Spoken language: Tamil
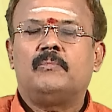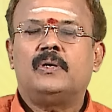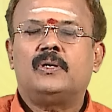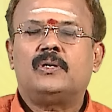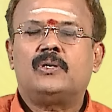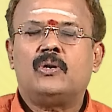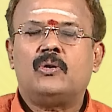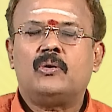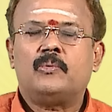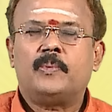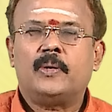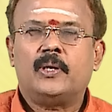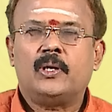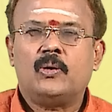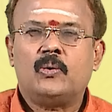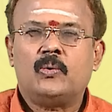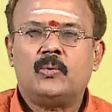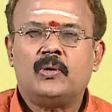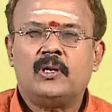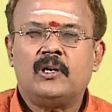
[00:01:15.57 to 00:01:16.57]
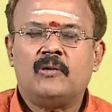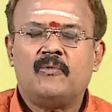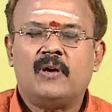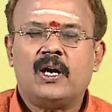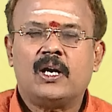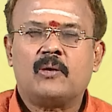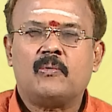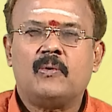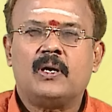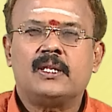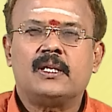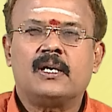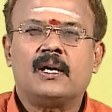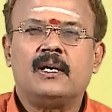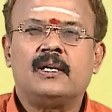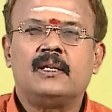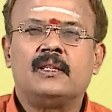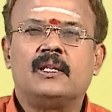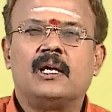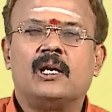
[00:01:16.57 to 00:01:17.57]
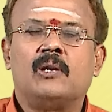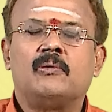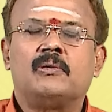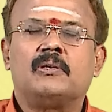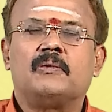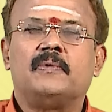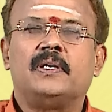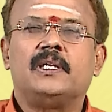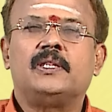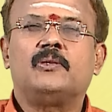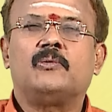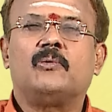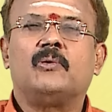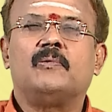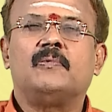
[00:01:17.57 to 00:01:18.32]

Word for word: பெற்றோர் பெரியோருடன் வாக்குவாதங்கள் இந்த அளவுக்கு வைத்து